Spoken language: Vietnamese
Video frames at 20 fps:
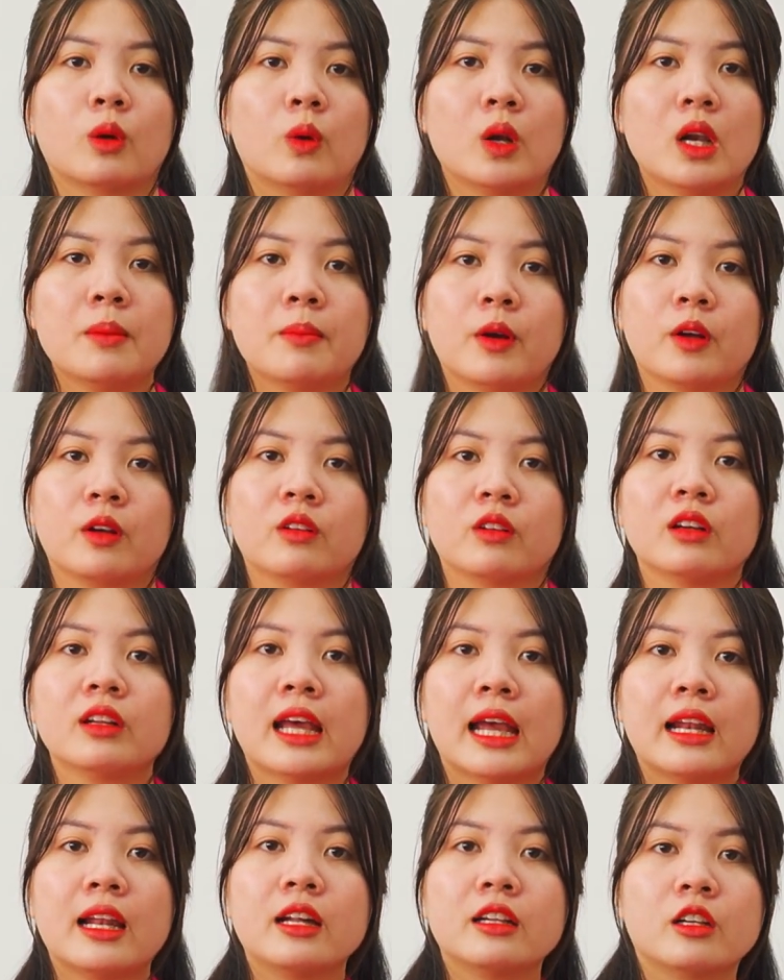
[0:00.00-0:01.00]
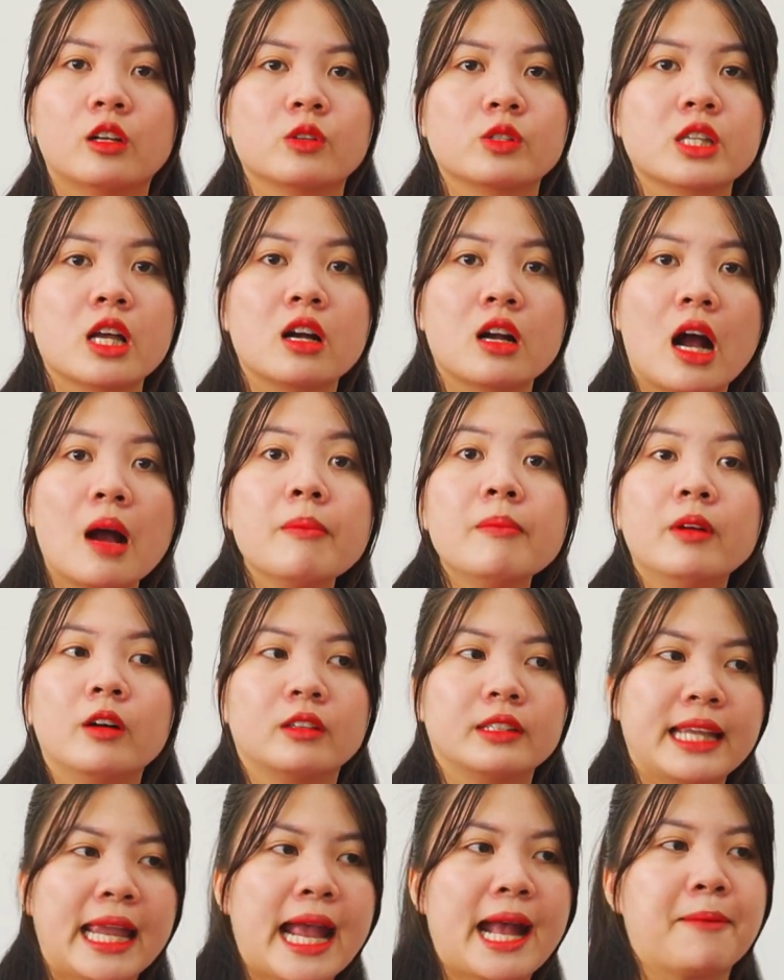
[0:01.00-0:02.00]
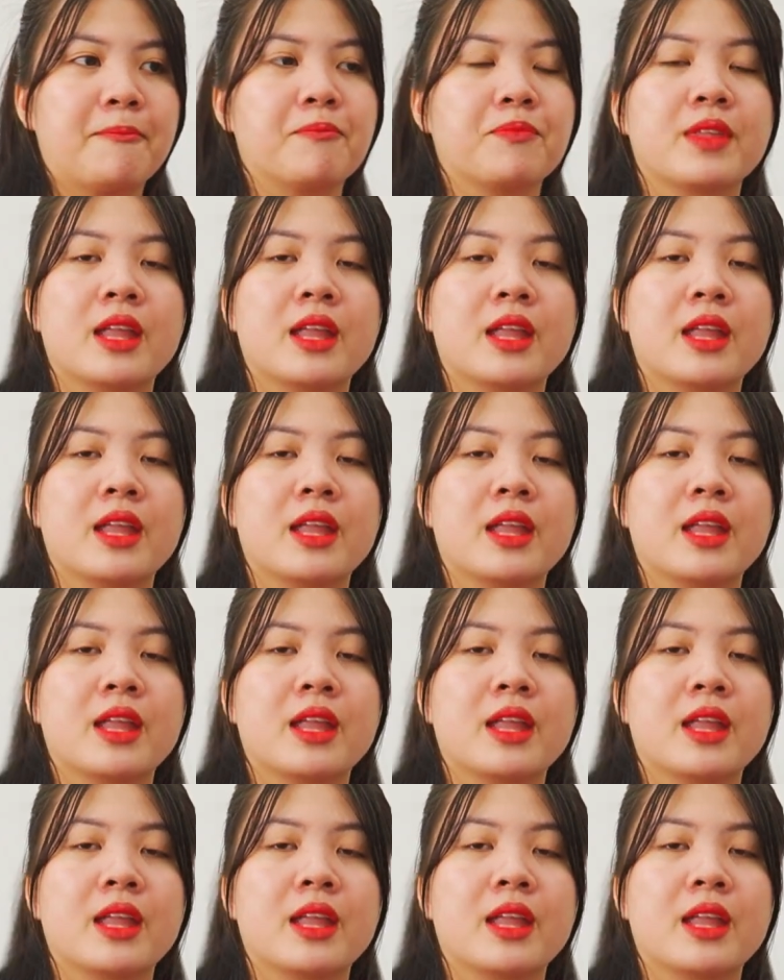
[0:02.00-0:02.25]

tuổi là mọi người có thể lên hồ sơ góp được nha.